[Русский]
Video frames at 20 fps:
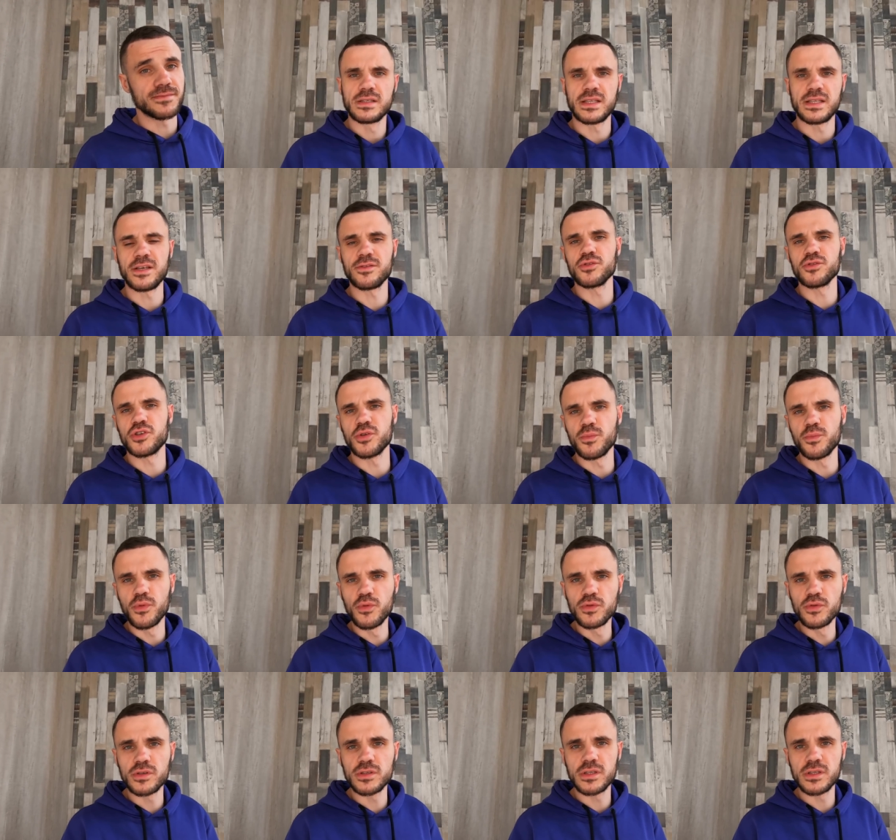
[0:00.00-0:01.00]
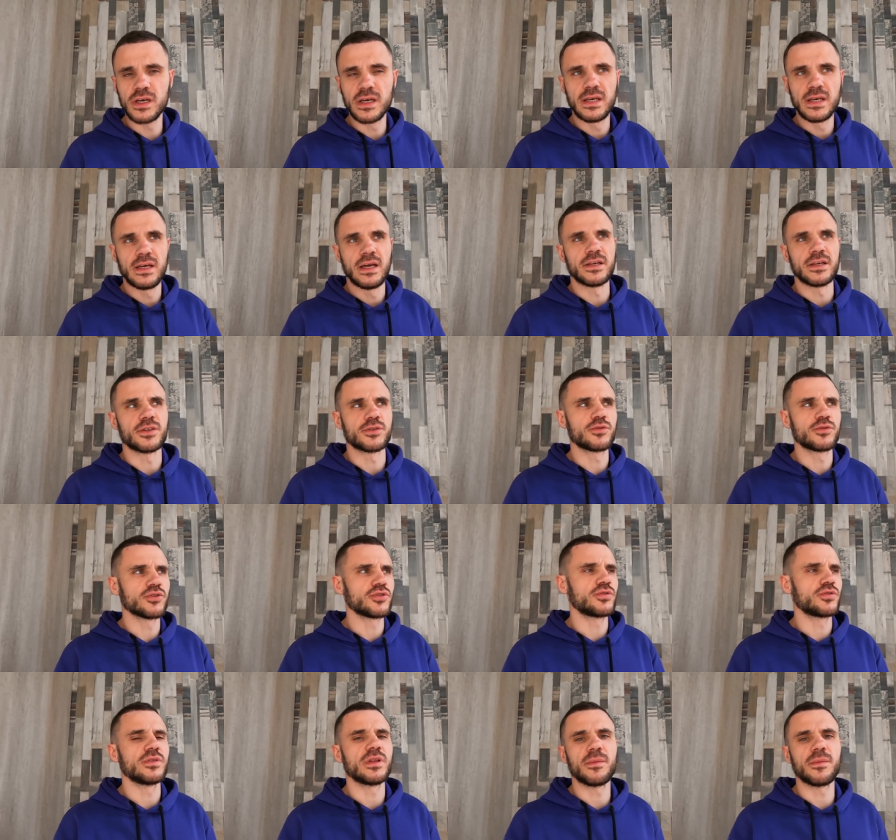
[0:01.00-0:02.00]
Следующий пункт – это то,
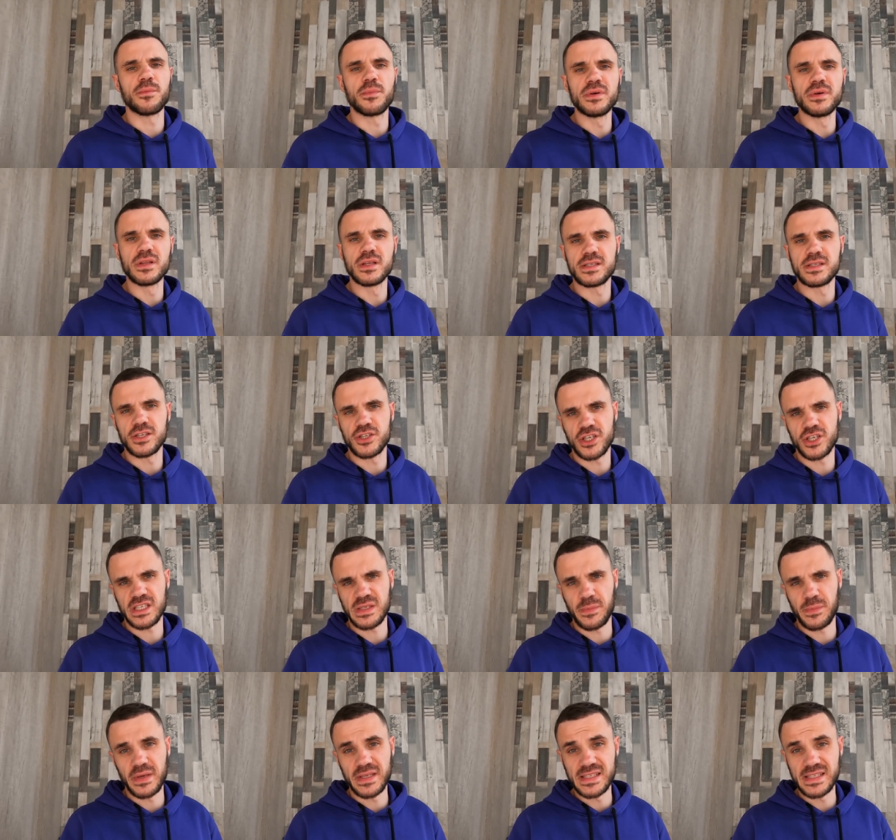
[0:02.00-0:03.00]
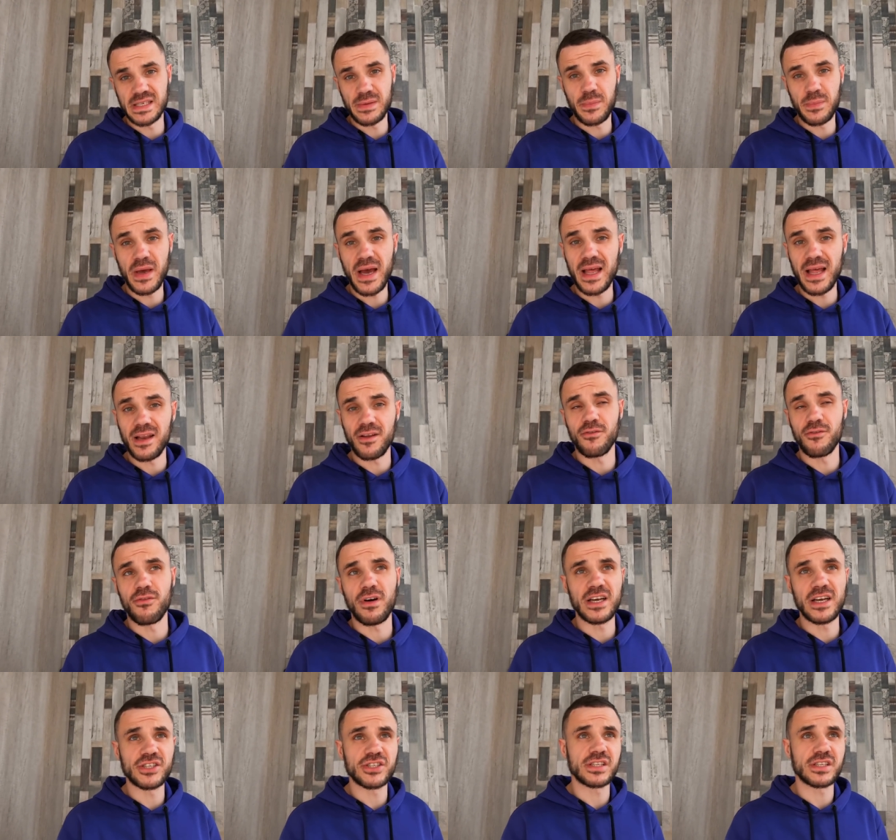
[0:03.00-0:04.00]
что нам было сейчас принципиально
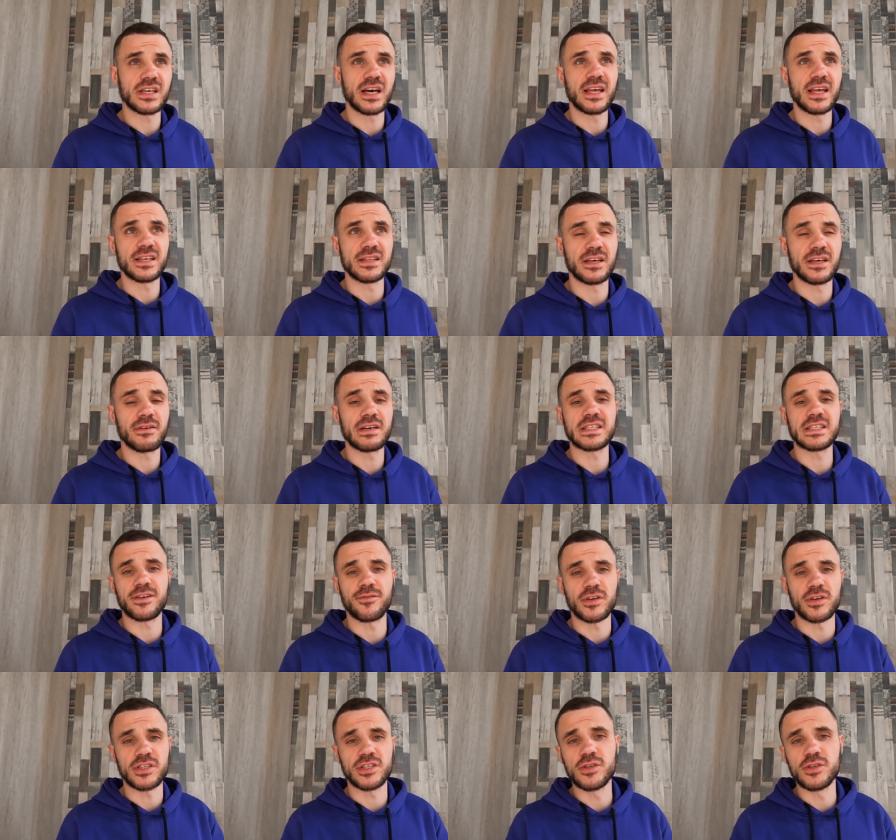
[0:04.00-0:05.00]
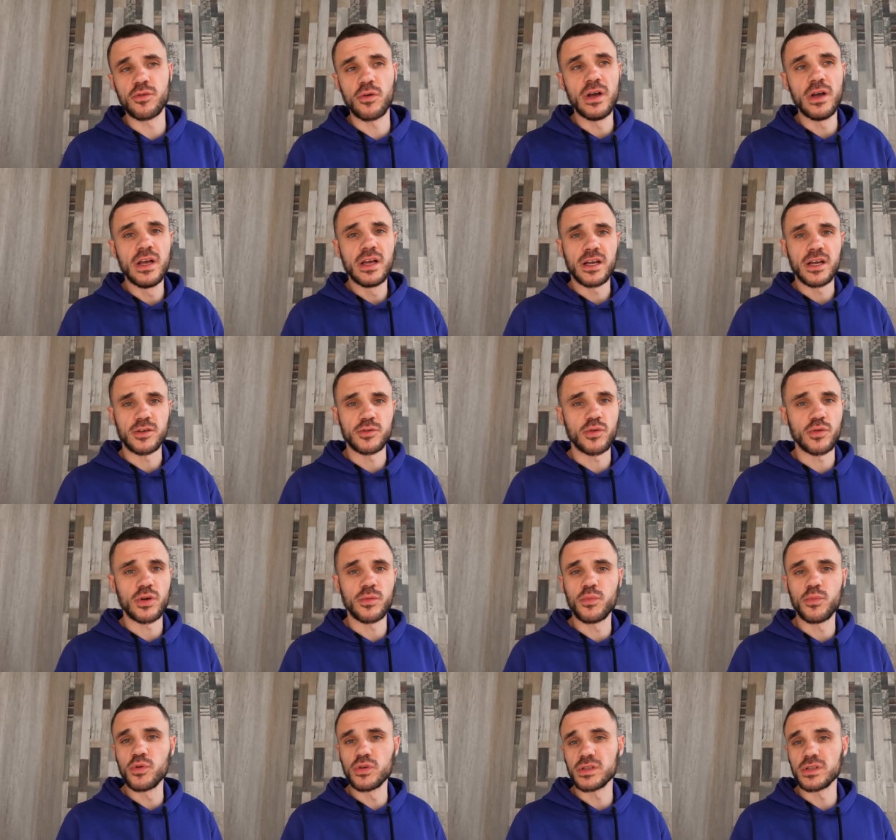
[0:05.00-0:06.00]
важно арендовать квартиру,
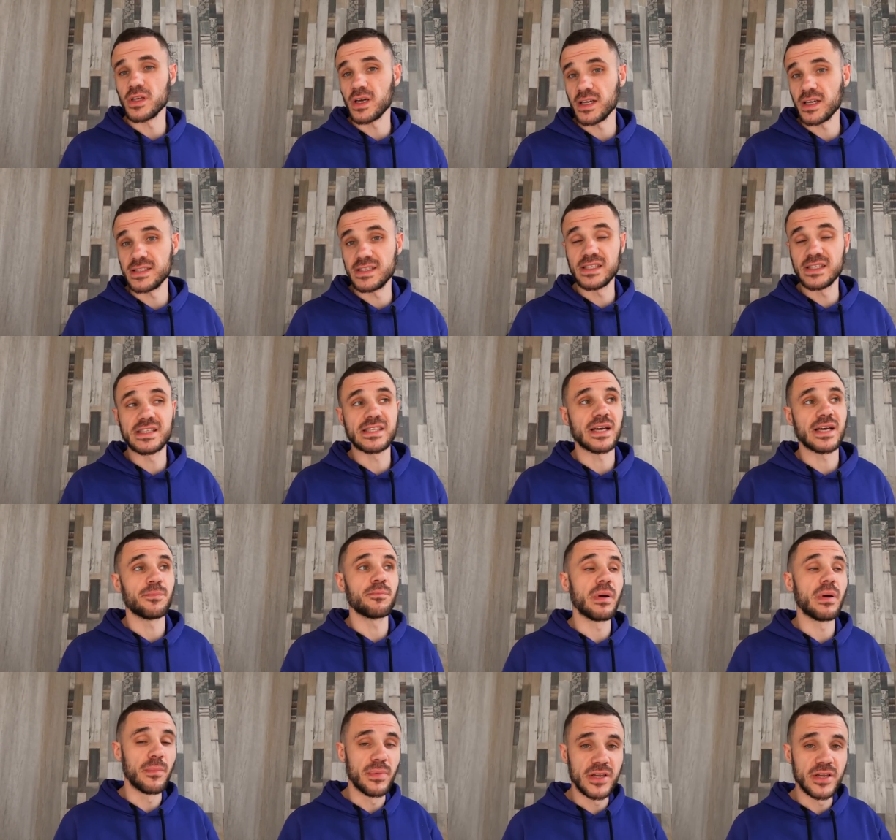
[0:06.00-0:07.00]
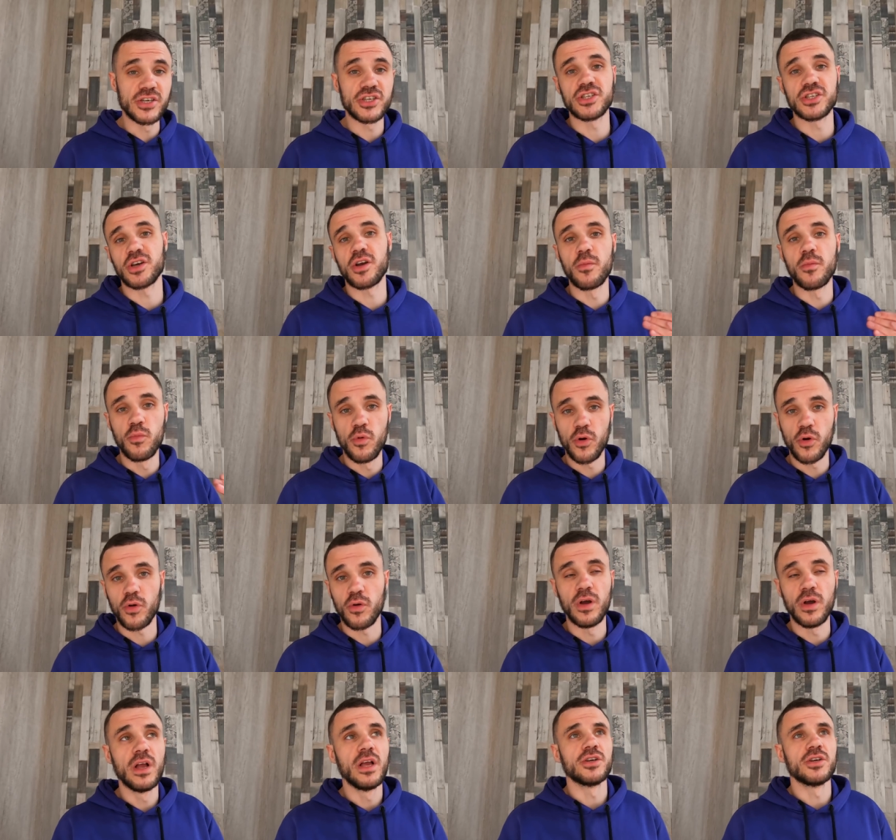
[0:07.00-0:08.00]
которая будет находиться поближе к морю,